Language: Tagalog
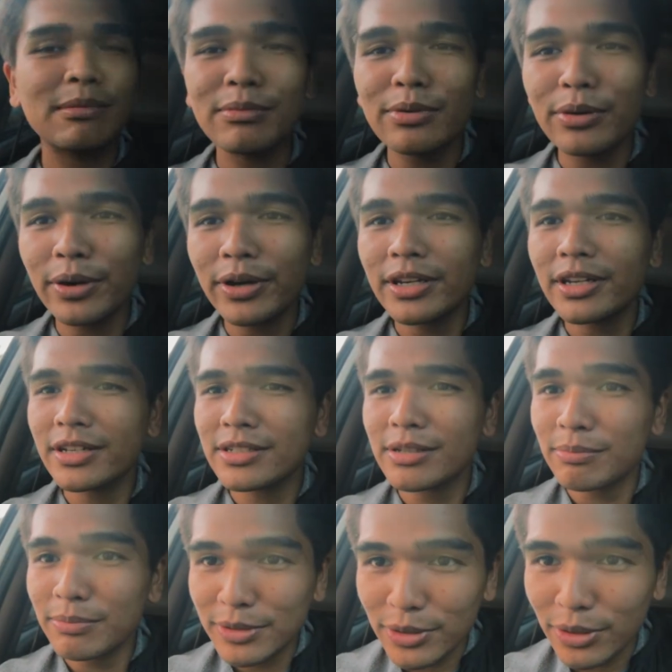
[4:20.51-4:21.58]
ang buhay ng
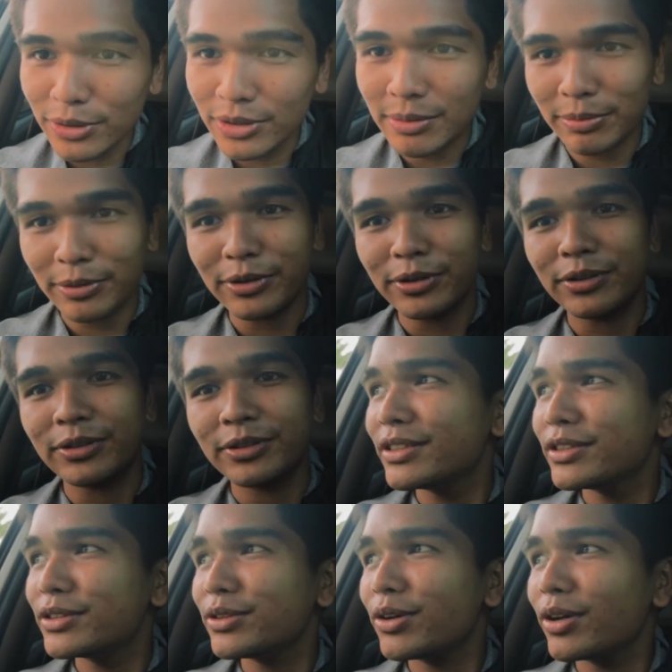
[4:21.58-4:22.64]
isang videographer
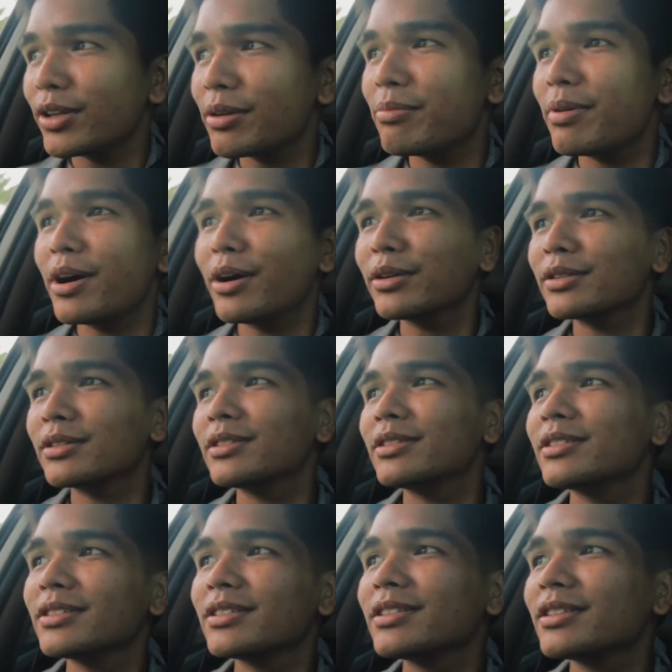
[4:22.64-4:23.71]
is all about
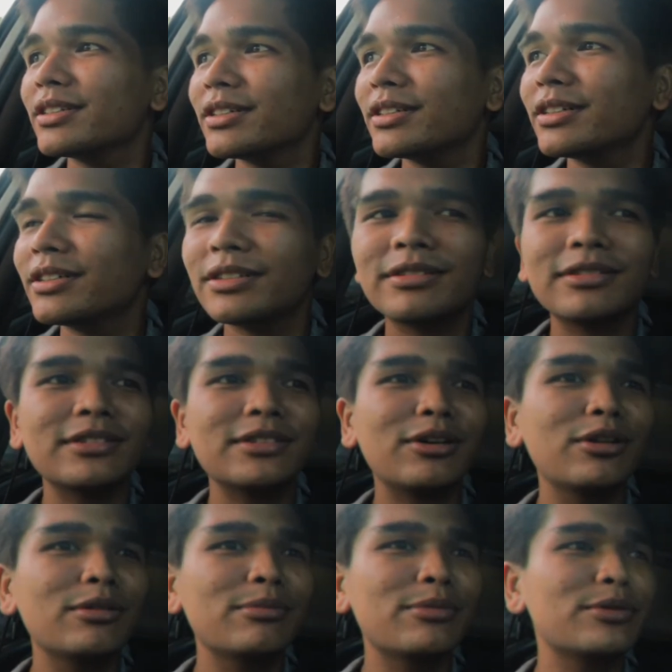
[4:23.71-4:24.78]

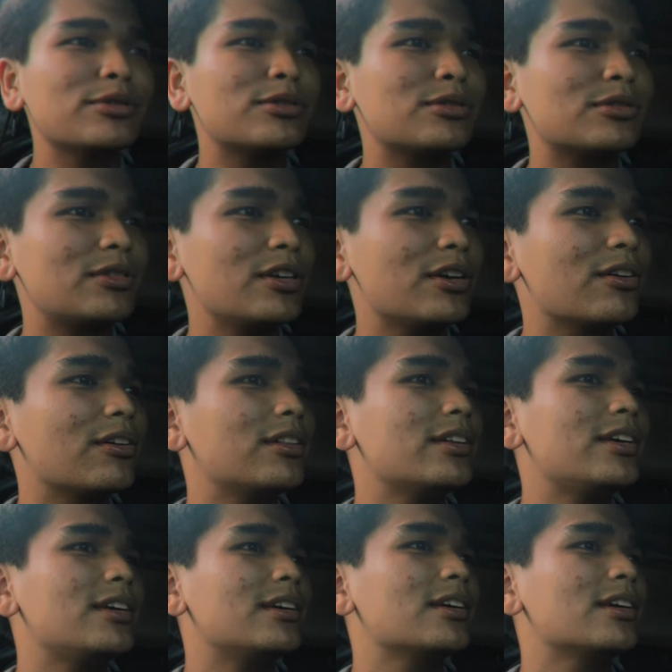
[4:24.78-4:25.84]
almost
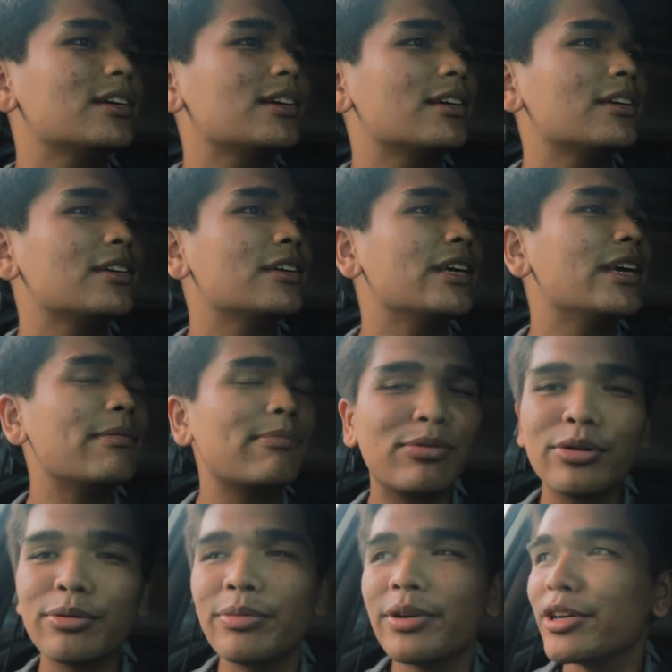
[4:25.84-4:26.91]
nearly
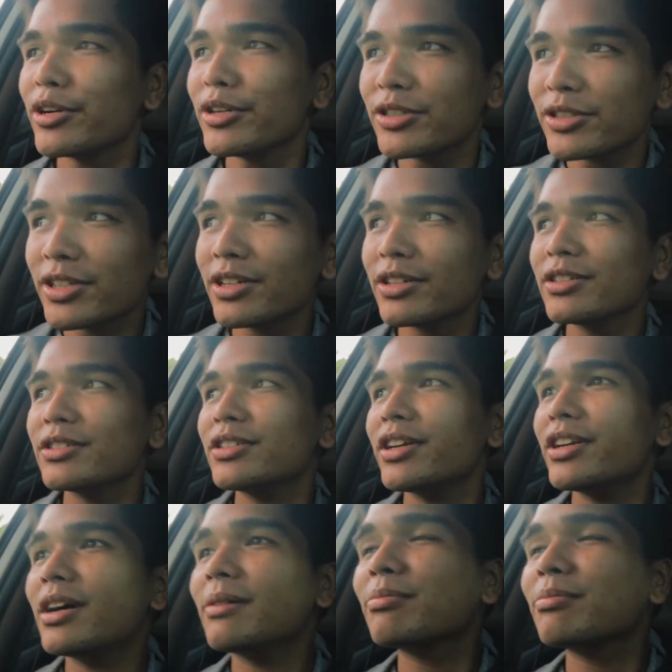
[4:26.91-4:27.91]
improving your skills and